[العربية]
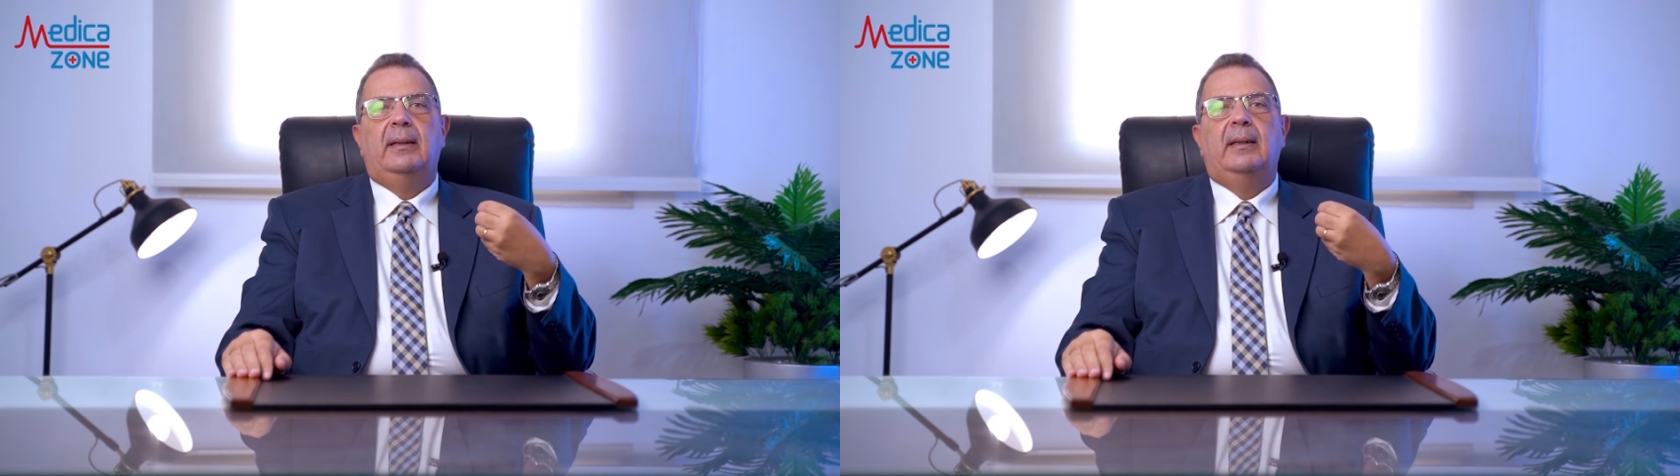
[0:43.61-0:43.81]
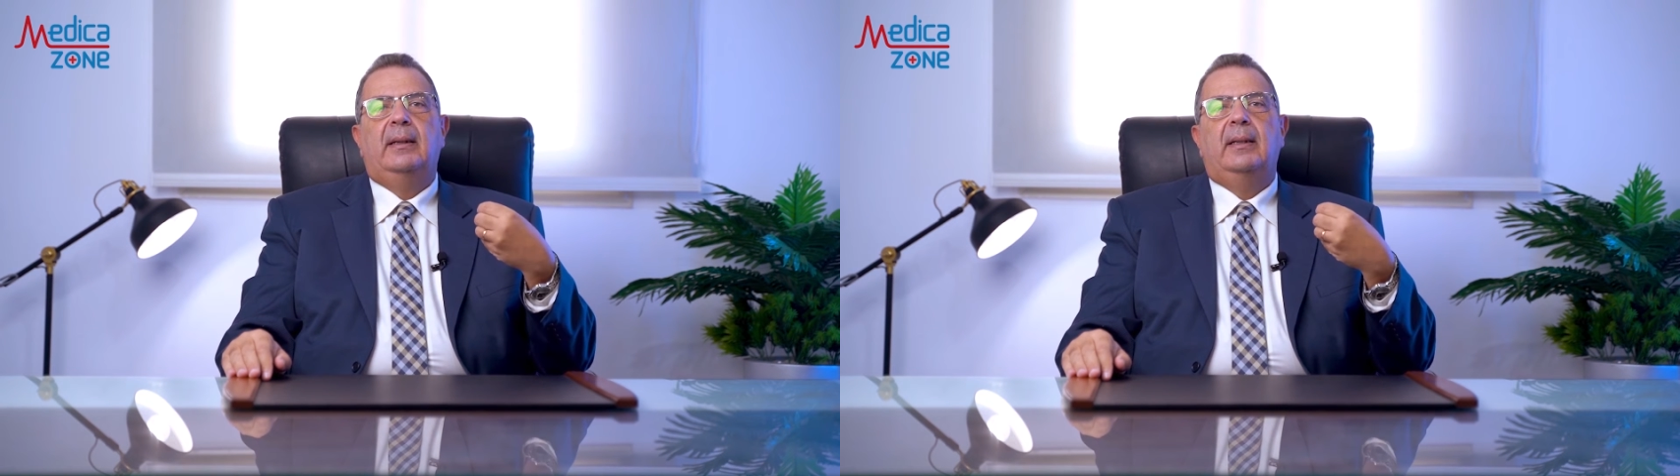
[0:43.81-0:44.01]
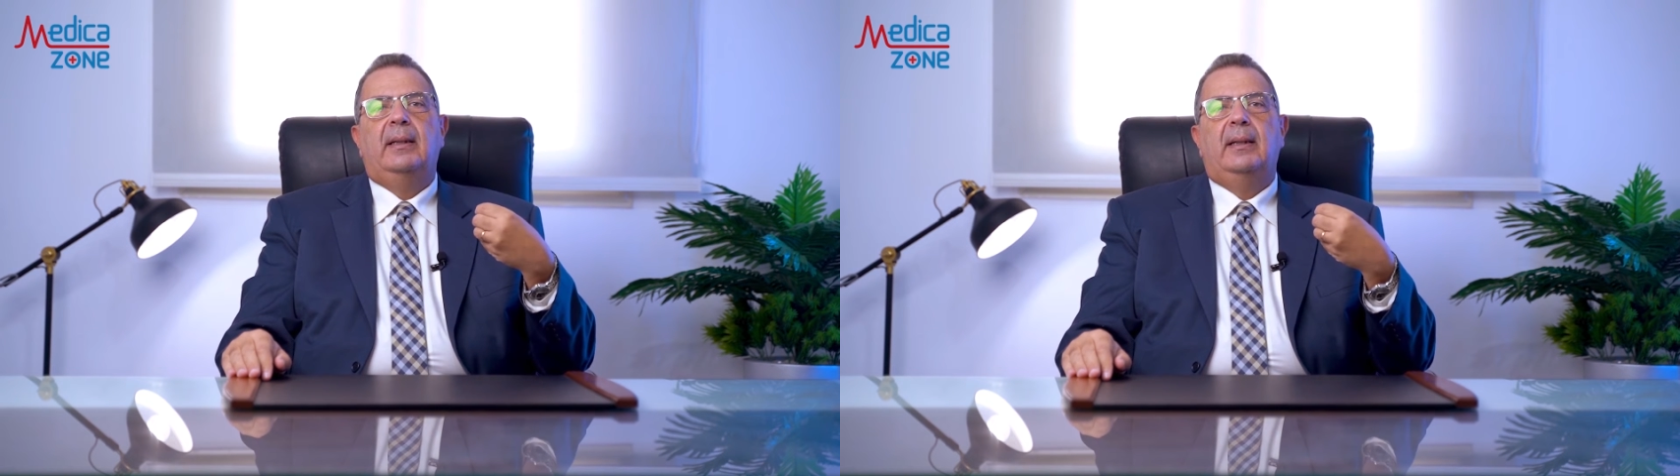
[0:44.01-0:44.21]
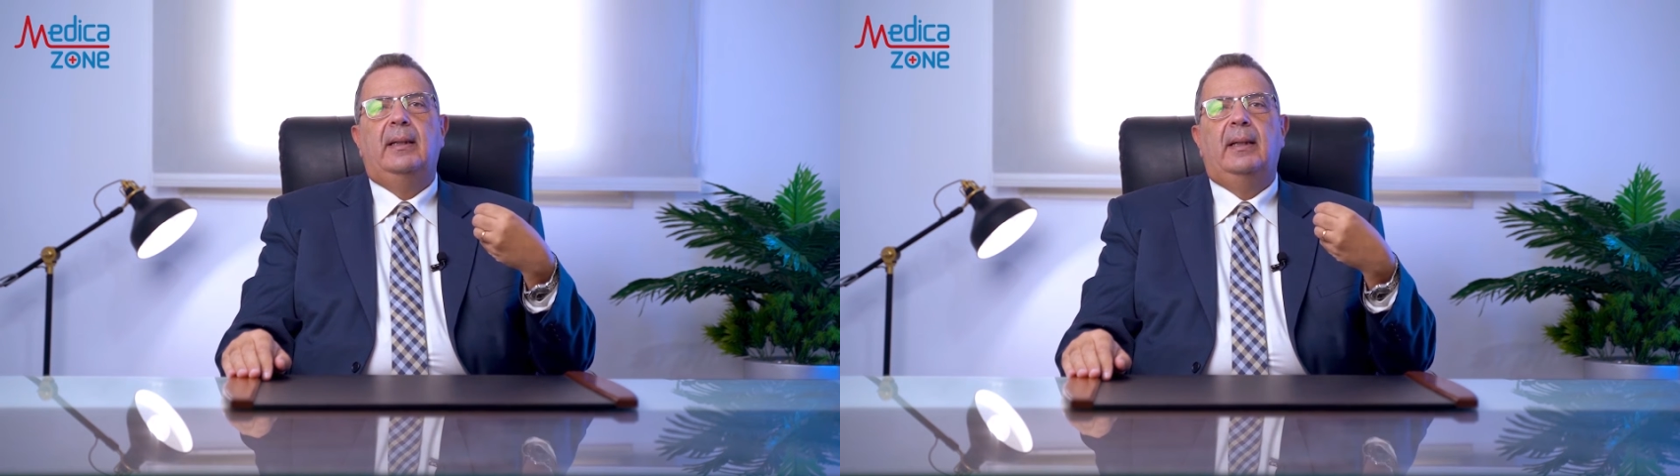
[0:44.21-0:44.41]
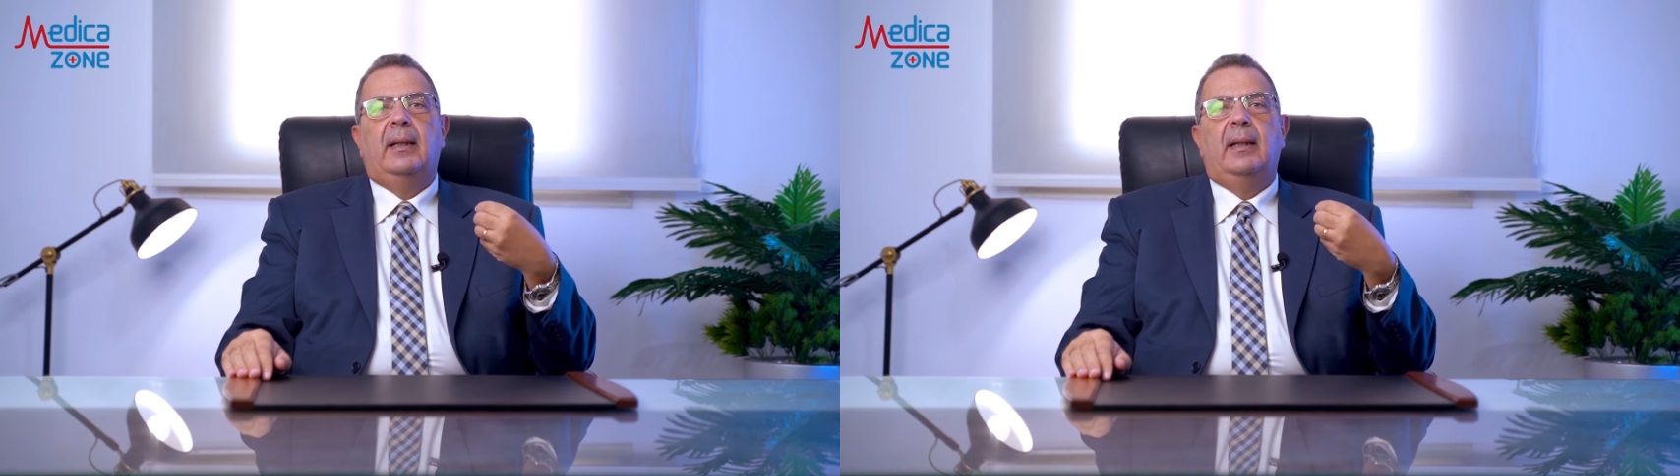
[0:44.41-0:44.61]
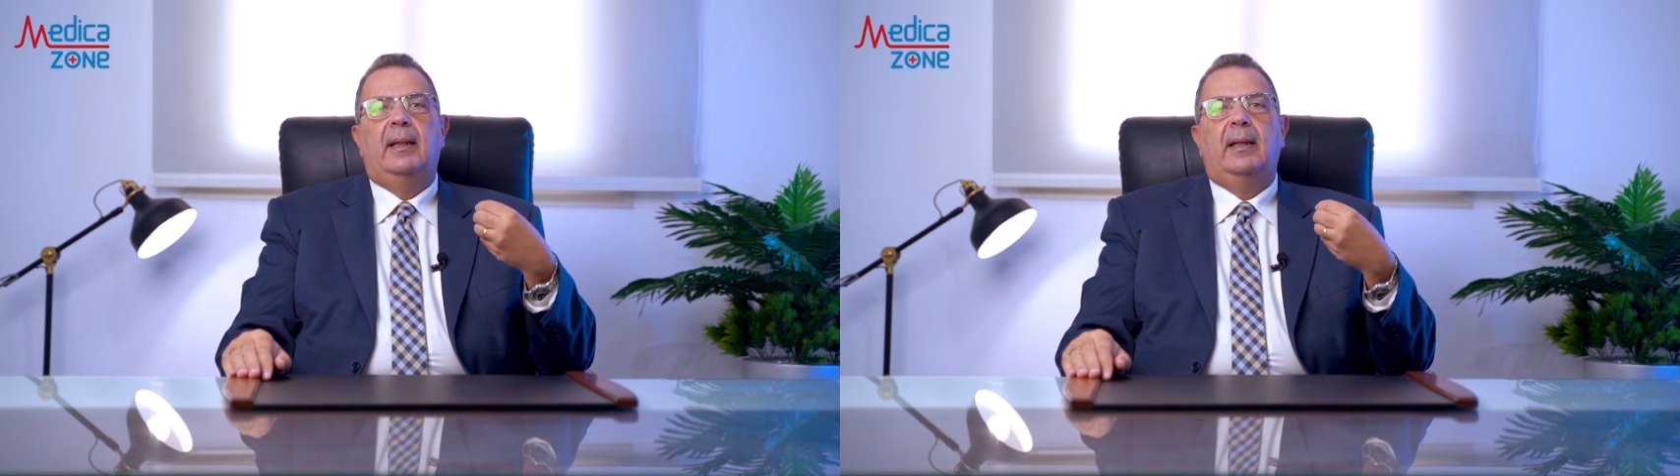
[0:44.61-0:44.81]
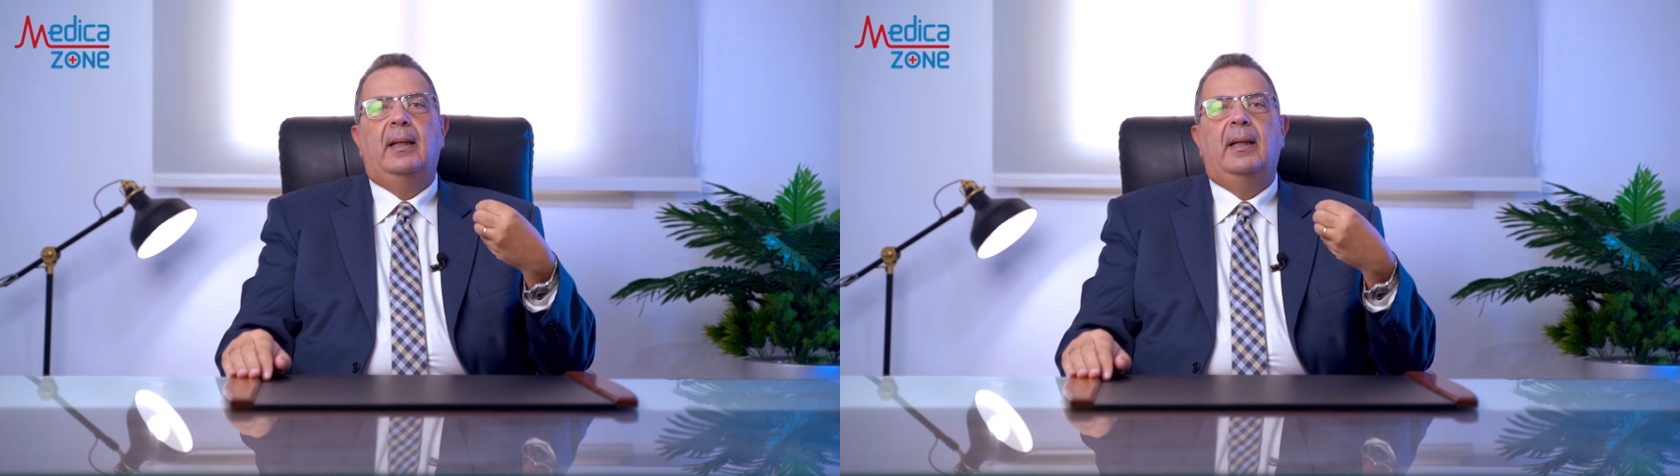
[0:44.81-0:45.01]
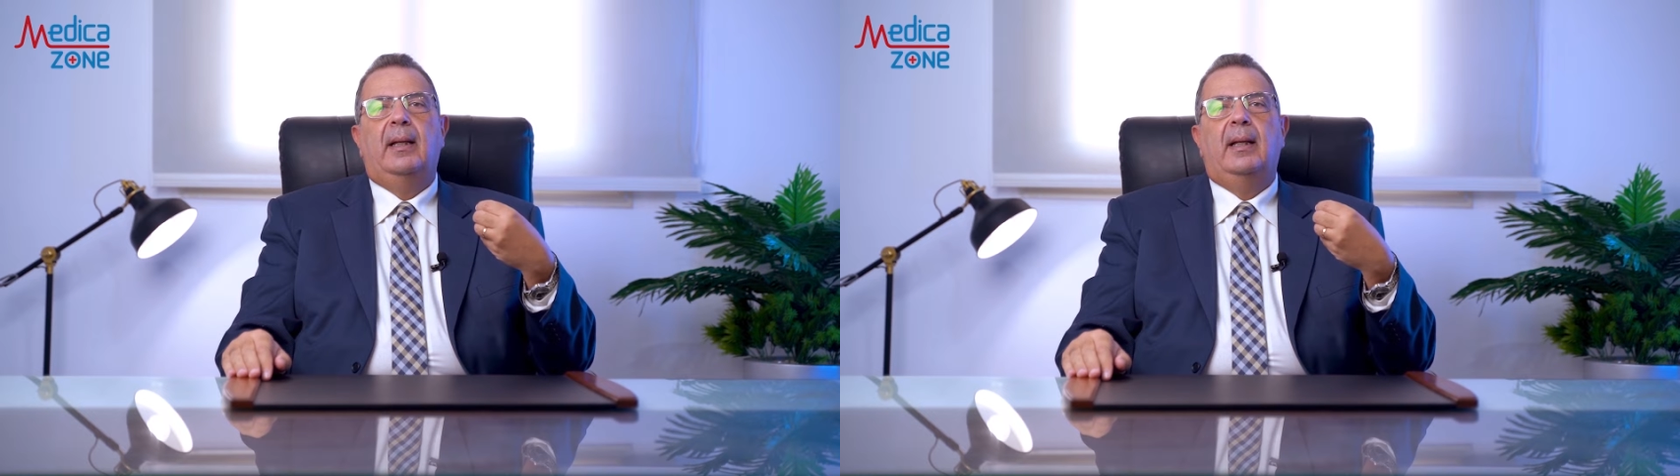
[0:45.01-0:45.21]

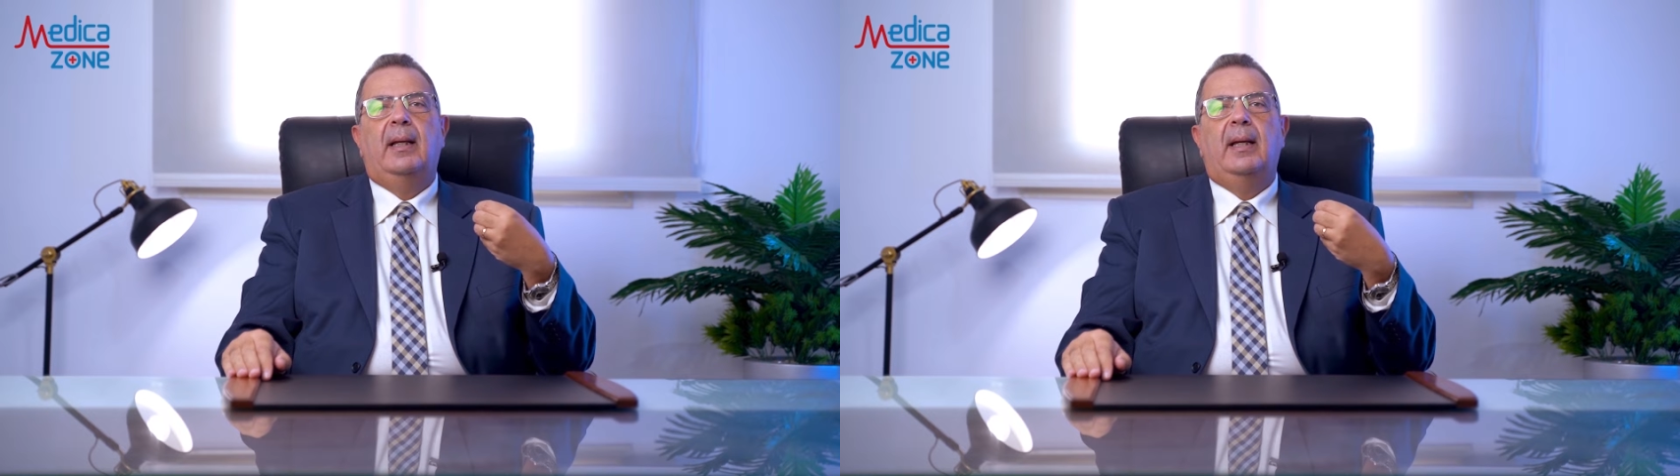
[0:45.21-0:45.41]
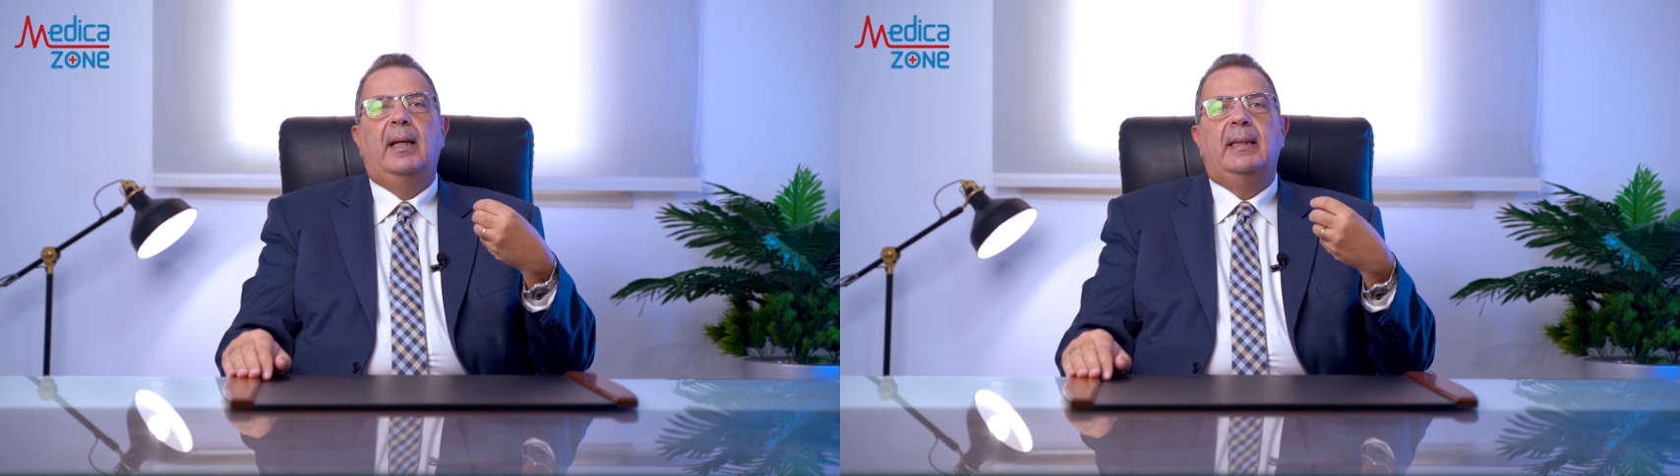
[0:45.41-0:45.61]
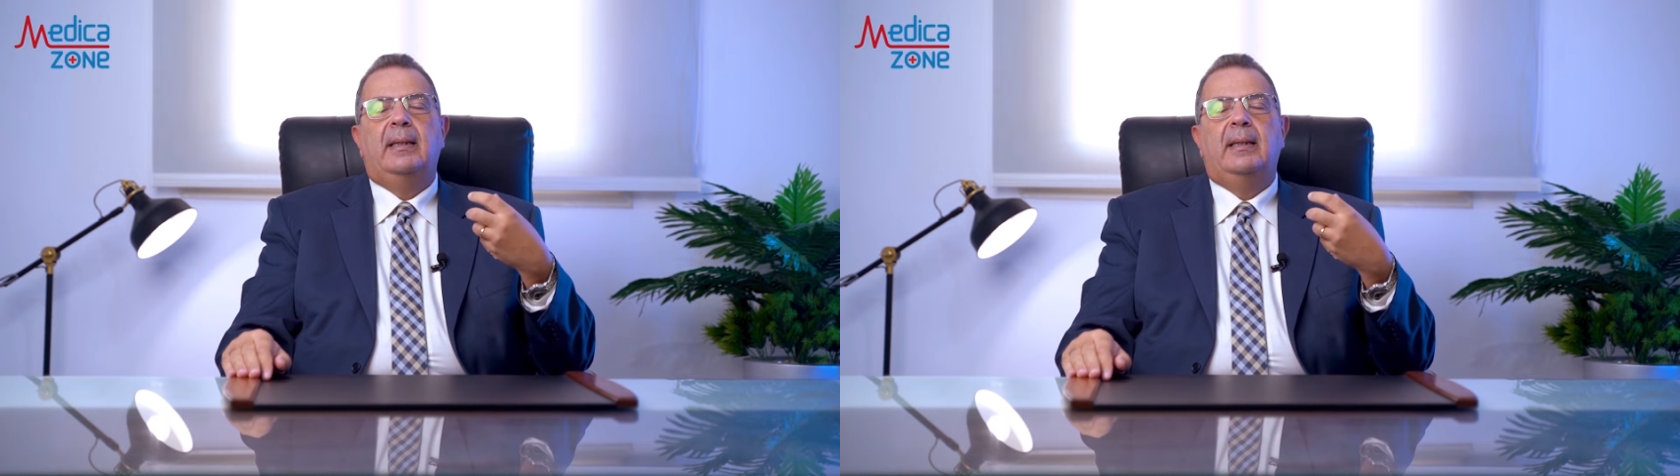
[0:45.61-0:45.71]
آه،